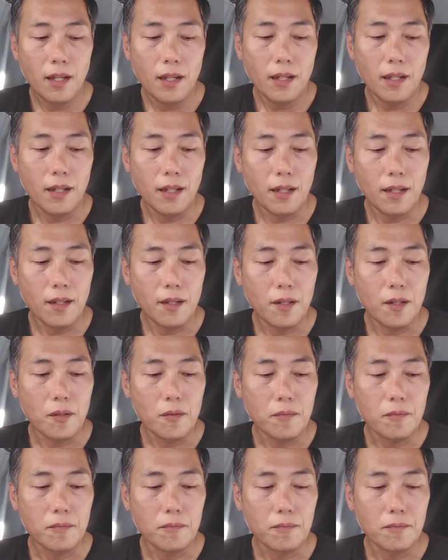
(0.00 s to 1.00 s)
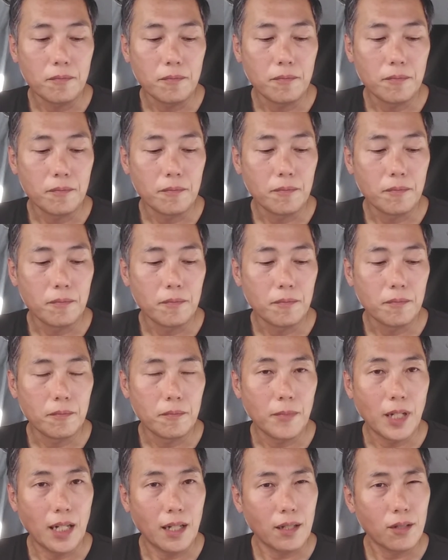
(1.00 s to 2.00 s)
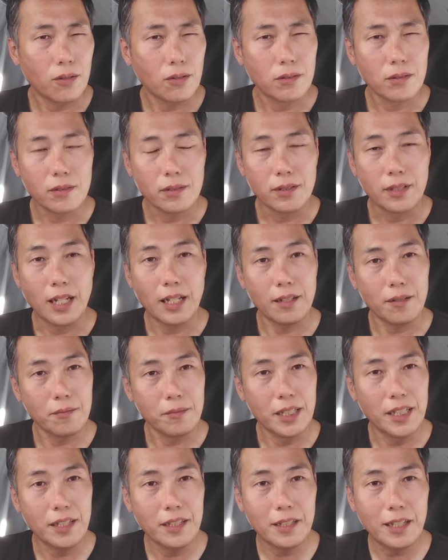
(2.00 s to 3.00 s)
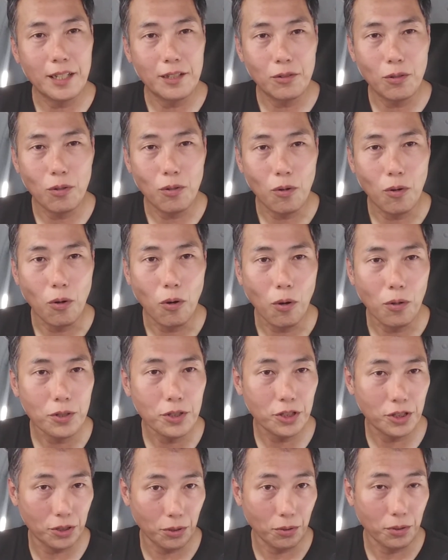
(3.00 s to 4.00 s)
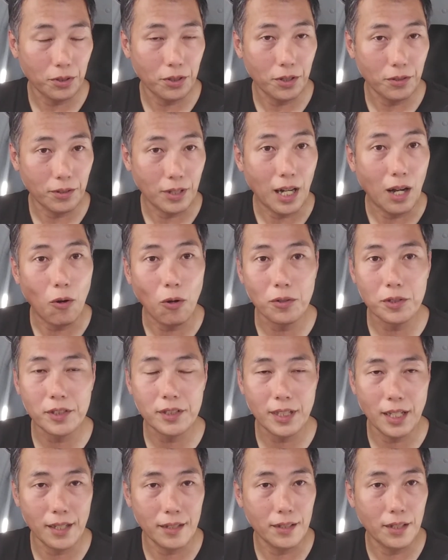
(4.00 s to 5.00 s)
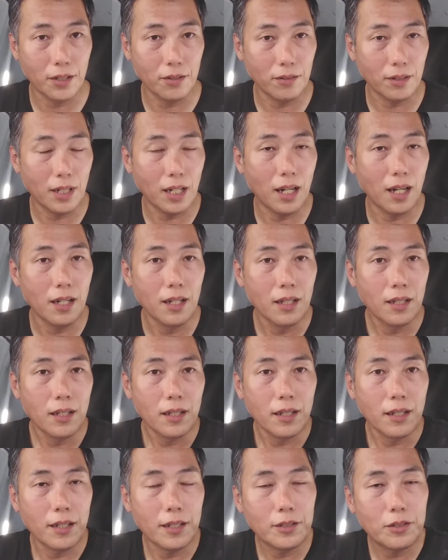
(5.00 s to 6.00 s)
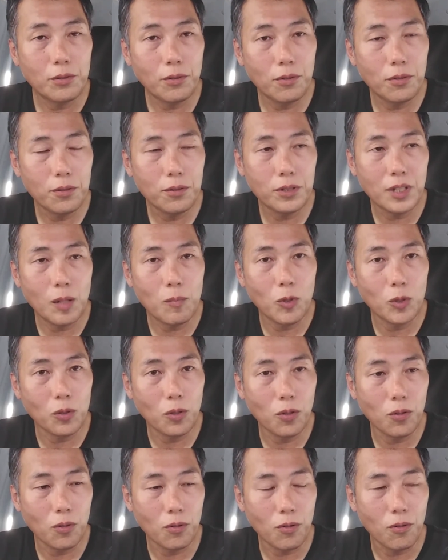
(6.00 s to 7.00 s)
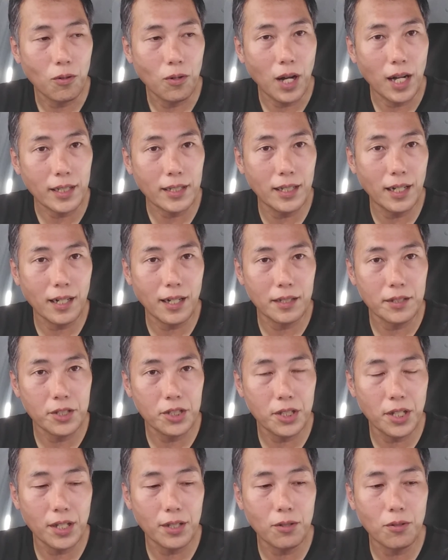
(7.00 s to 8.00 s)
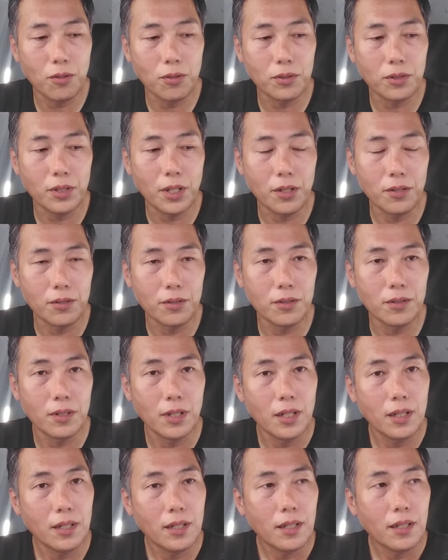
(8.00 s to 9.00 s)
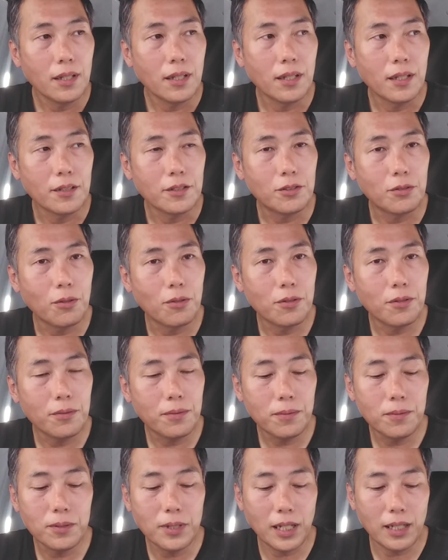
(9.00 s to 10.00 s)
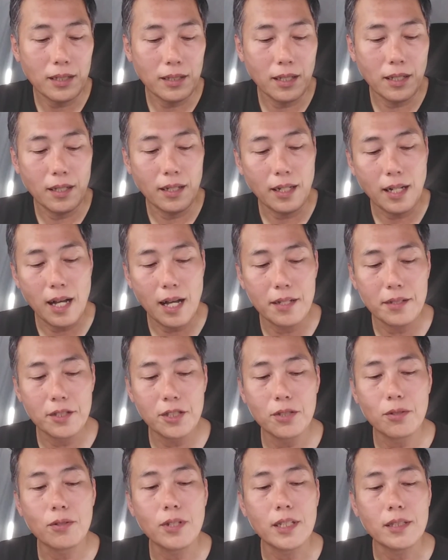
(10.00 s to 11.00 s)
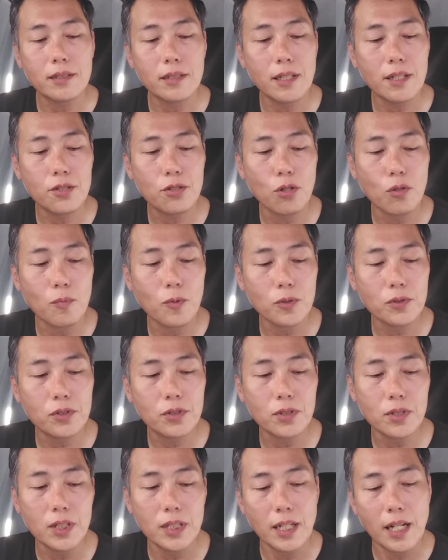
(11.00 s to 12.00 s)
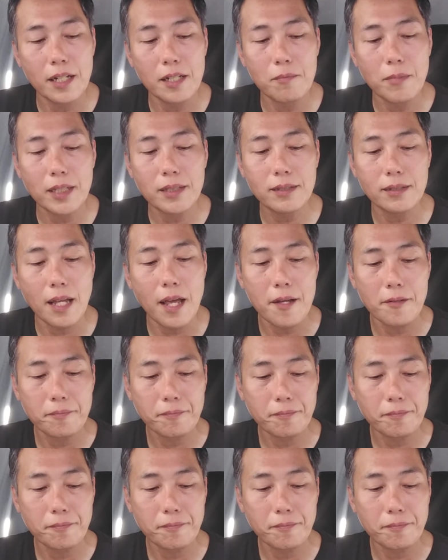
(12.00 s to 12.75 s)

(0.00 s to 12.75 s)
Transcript: えー、まあ、人間のこう本性っていうか本性っていうか、えー、そういうふうなものをこう明らかにしていこうっていう、えー、そういうふうな感じのですね書物になりますね。